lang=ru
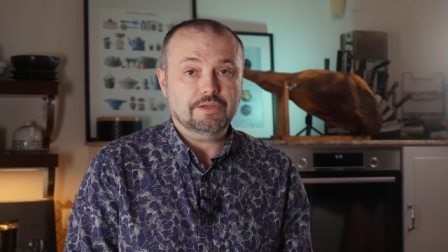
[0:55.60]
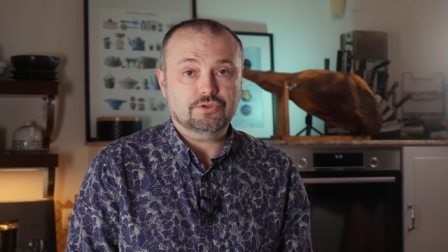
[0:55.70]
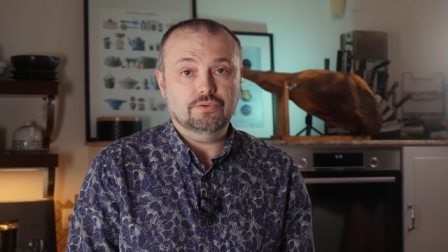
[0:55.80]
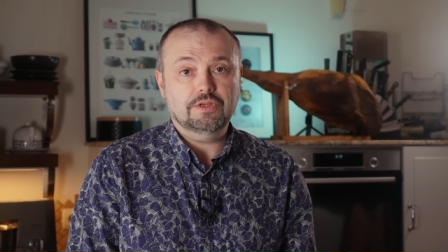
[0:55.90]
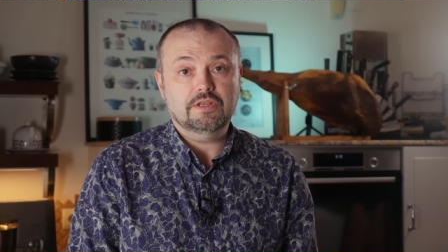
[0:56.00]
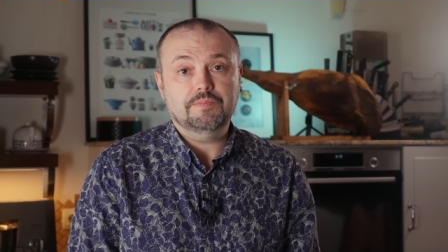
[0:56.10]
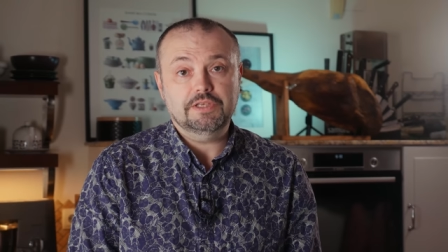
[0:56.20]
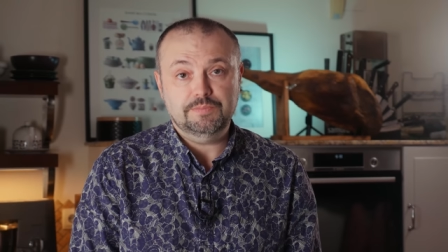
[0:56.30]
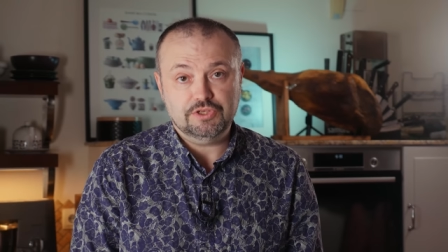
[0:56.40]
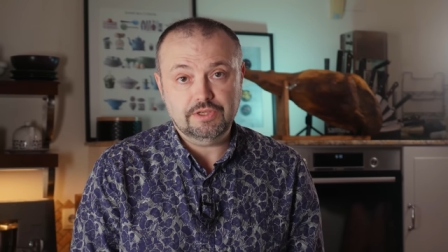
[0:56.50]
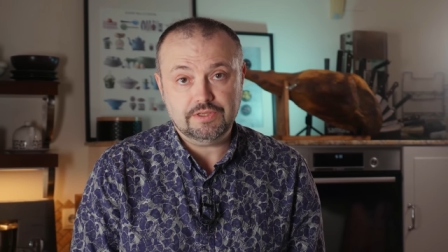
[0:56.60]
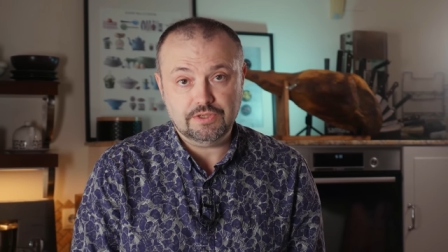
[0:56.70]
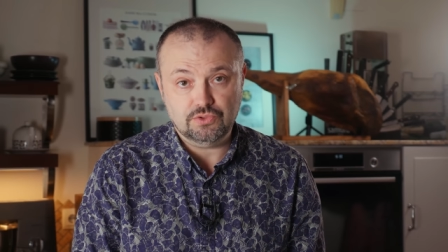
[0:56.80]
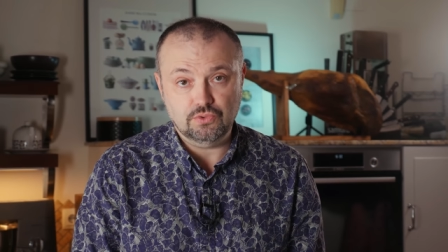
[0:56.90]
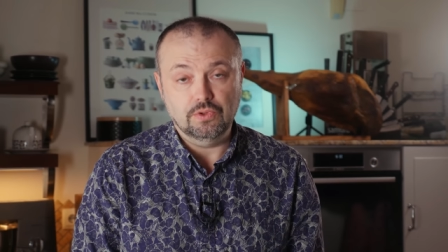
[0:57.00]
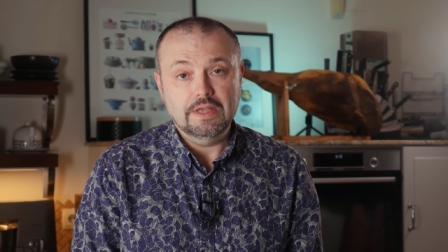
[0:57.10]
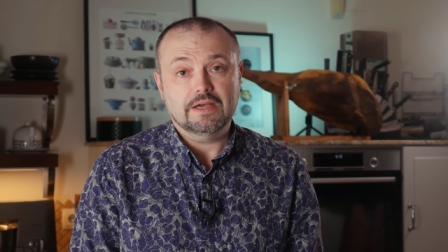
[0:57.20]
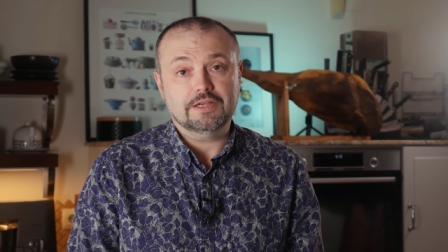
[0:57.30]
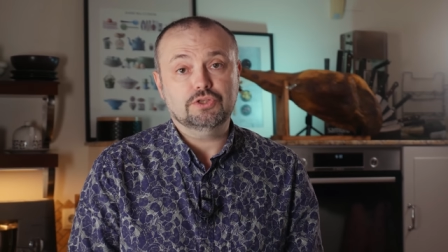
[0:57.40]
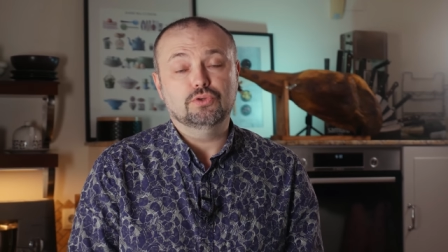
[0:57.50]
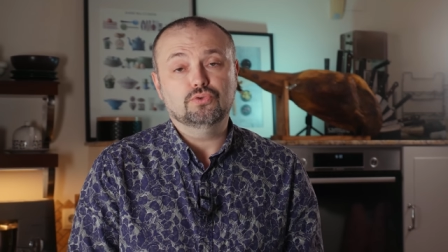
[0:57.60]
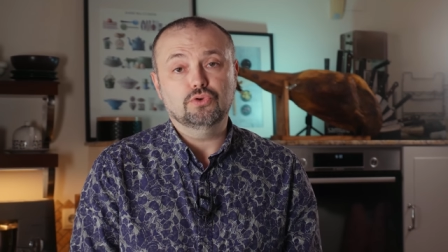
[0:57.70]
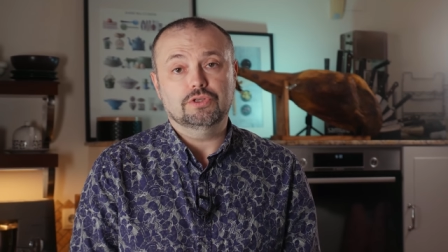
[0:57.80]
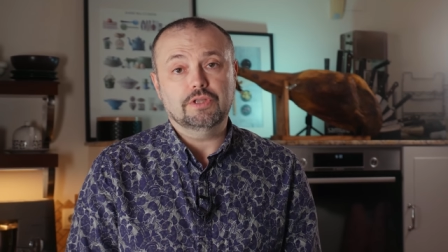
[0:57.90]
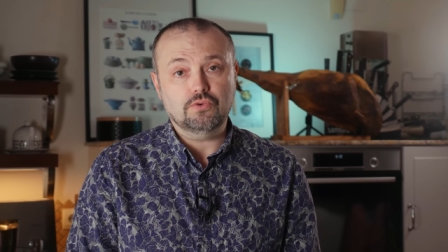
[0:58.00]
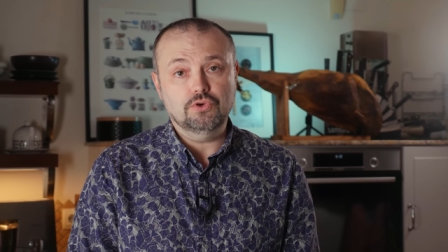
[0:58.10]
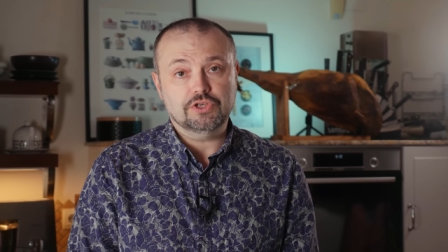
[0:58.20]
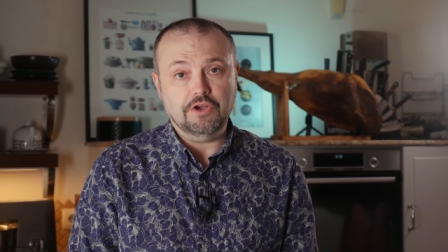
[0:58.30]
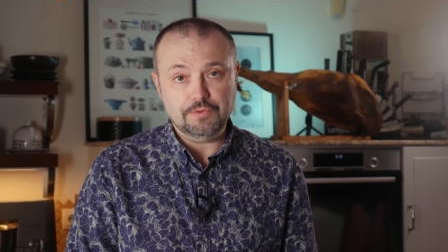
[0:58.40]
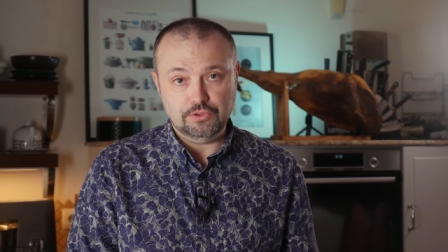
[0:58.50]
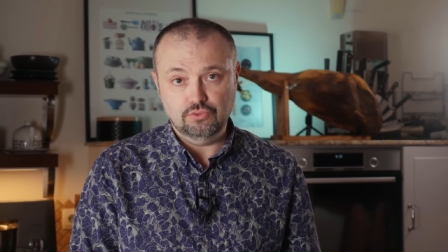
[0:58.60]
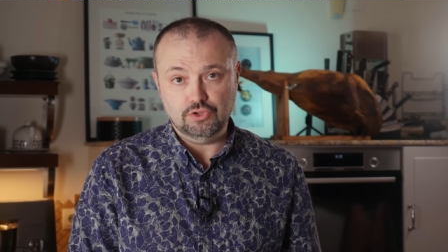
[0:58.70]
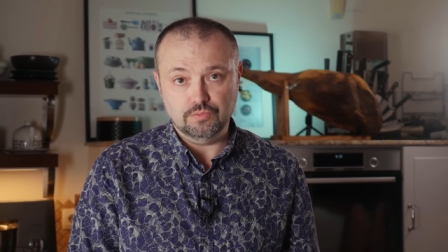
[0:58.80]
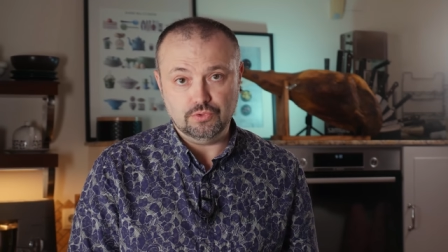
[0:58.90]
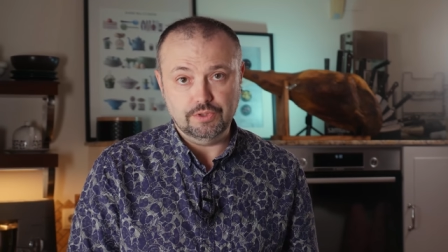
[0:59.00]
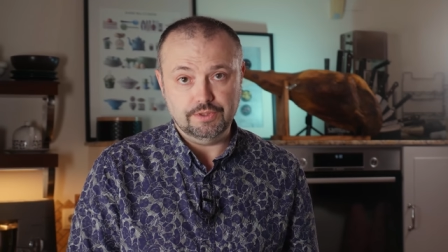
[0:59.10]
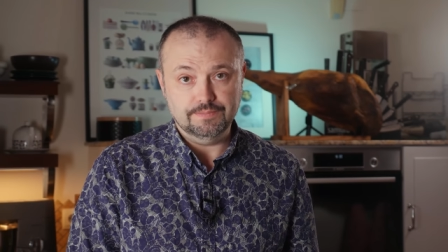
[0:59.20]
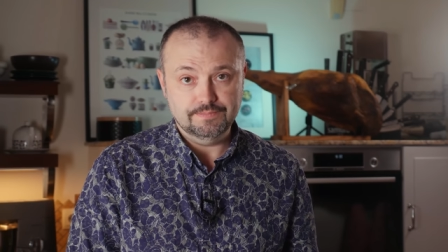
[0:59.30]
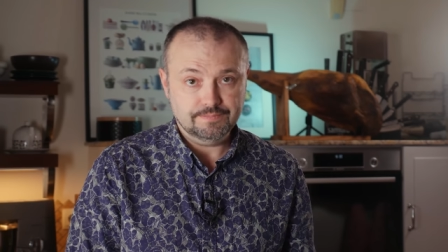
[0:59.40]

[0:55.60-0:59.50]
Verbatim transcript: Так что надо опять смешать рассол. Рассол точно такой же, как в предыдущем ролике.